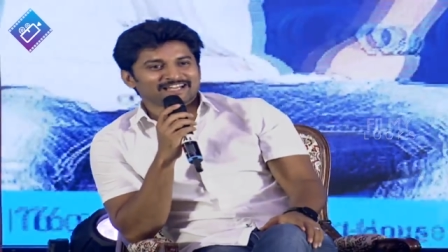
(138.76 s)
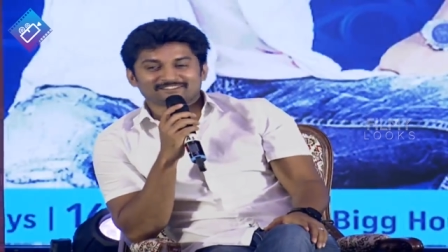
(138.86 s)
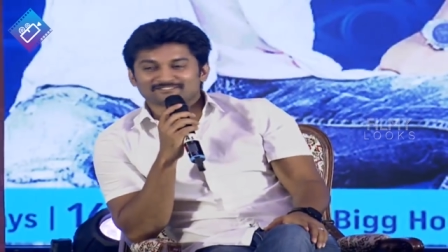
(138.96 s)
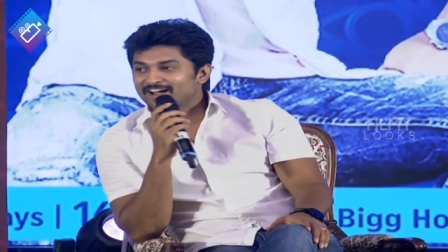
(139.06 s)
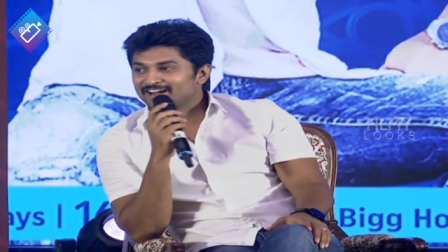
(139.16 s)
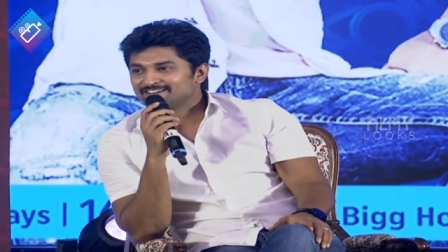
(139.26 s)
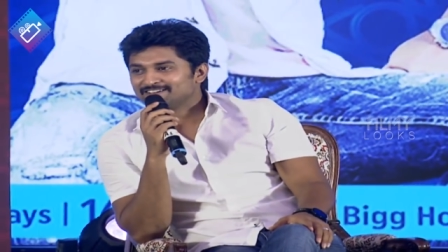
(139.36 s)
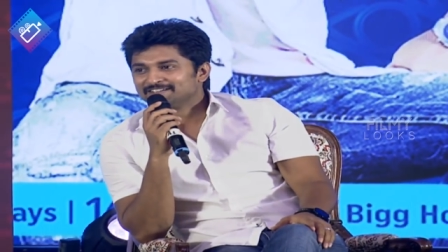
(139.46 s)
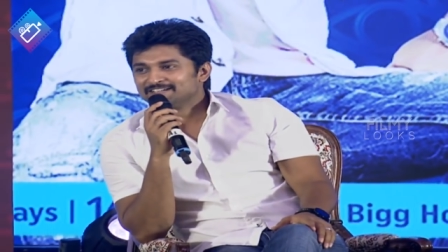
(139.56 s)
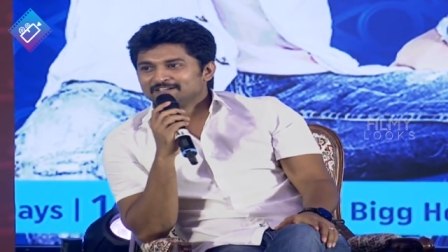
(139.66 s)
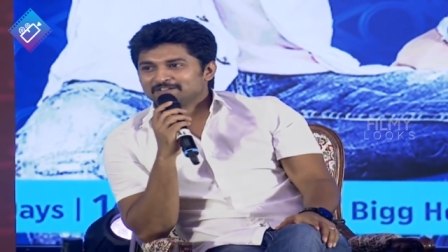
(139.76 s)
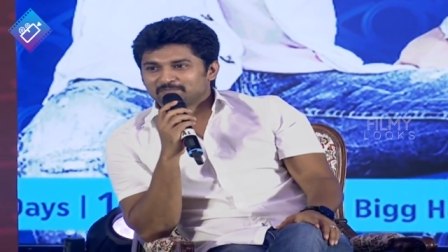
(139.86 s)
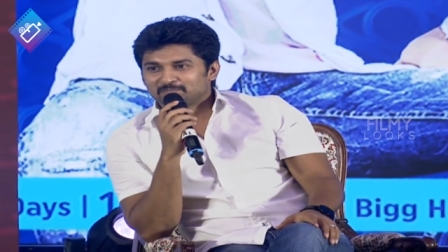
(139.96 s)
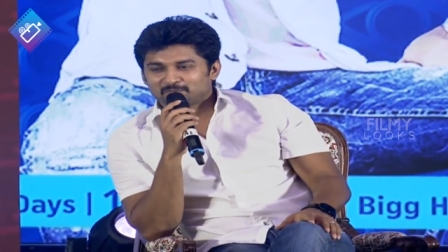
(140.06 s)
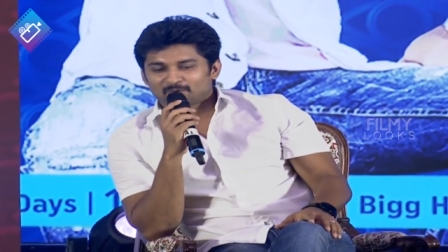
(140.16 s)
ఇంకా ఇన్ఫ్యాక్ట్
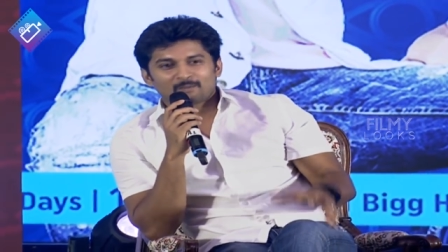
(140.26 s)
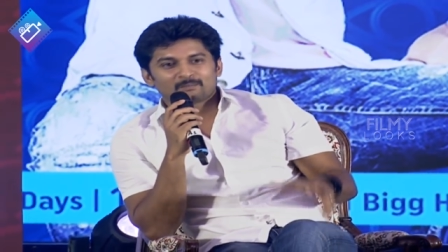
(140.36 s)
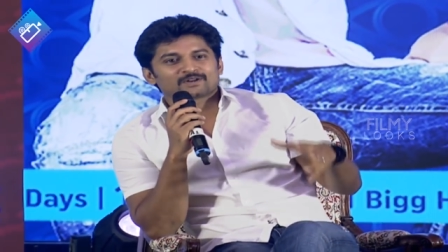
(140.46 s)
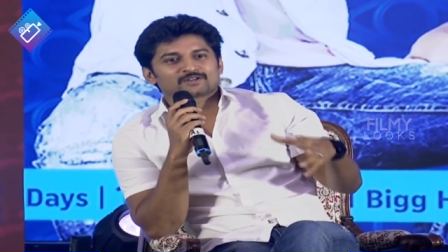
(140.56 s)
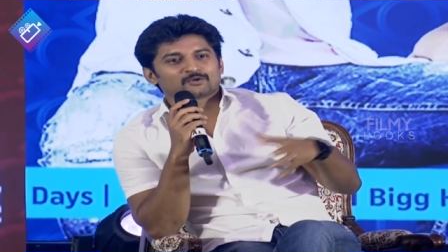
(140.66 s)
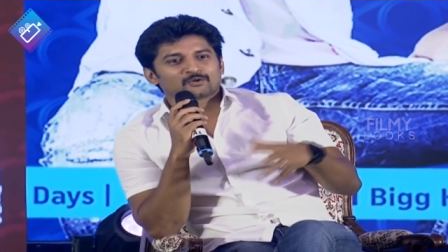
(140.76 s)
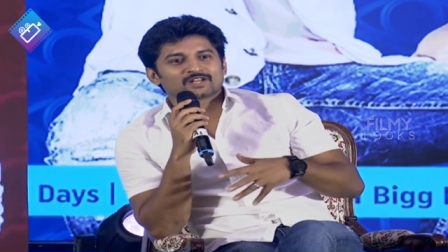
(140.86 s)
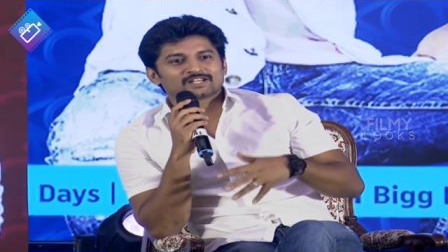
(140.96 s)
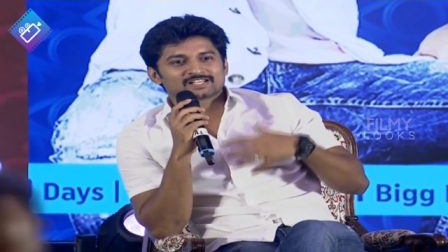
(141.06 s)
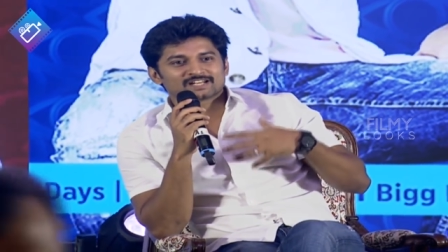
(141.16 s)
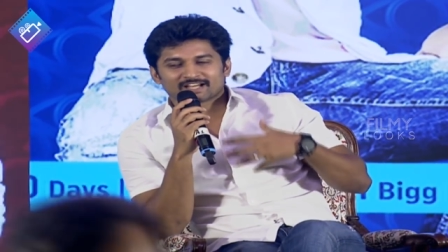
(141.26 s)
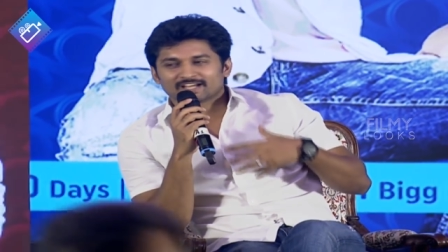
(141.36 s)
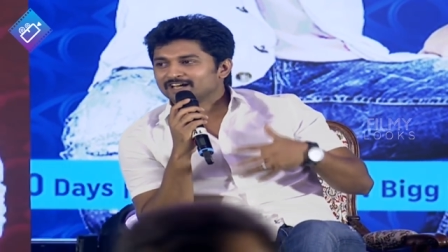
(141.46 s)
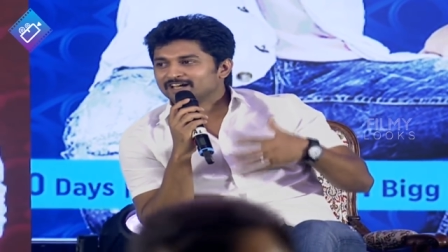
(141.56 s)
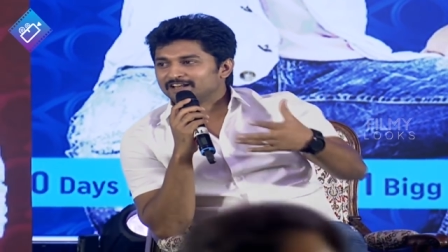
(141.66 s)
ప్రాపర్ షో గురించి నాకు
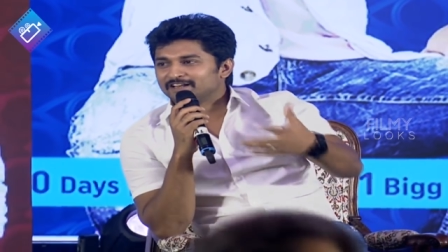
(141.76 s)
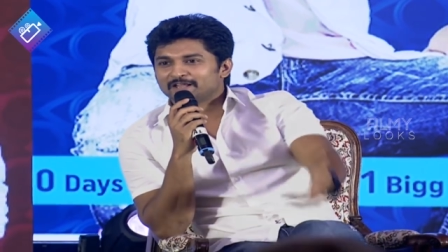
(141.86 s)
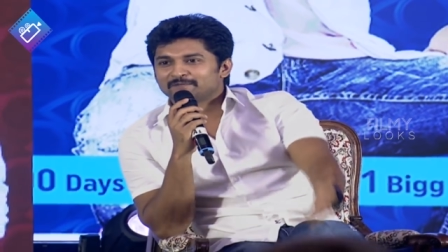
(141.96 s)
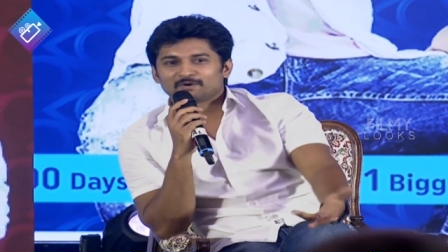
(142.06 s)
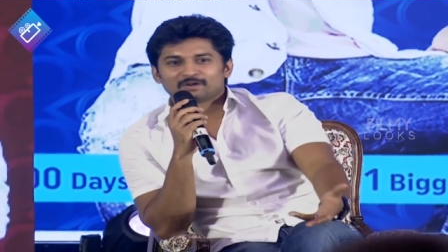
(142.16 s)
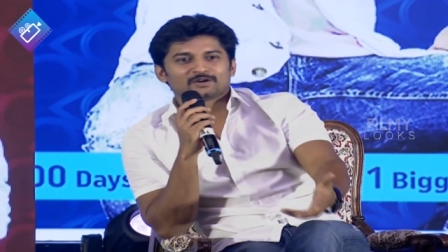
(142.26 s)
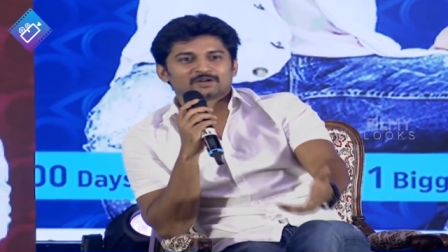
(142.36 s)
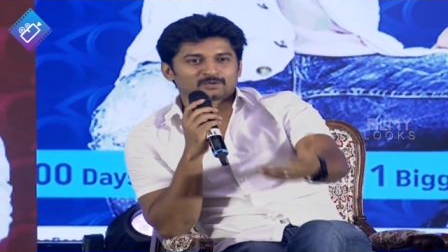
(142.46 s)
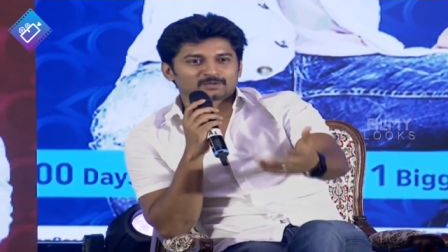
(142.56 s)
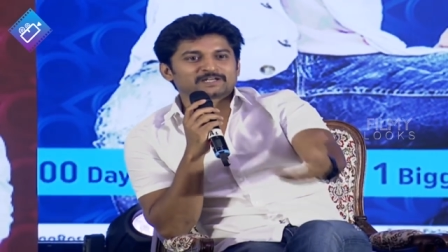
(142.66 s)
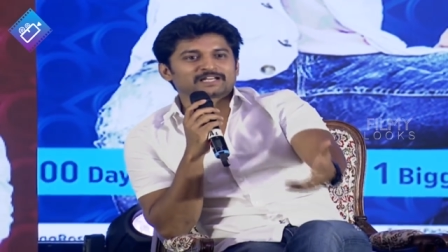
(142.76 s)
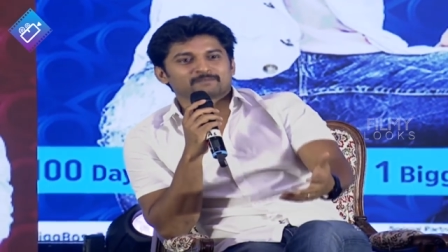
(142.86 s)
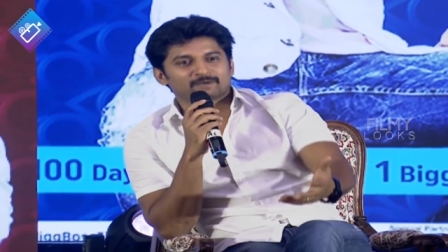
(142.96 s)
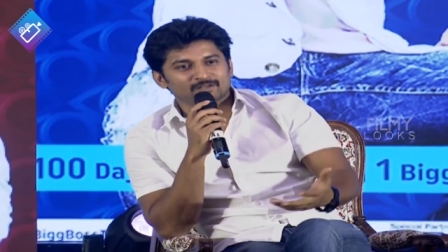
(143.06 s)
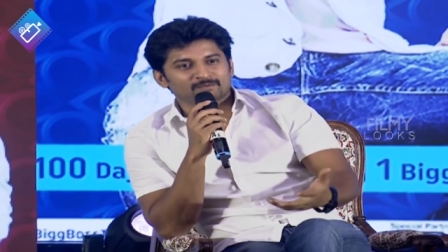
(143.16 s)
ఇంకా రేపో ఎల్లుండ మొత్తం
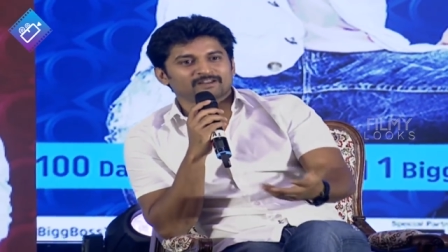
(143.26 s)
టీం అందరూ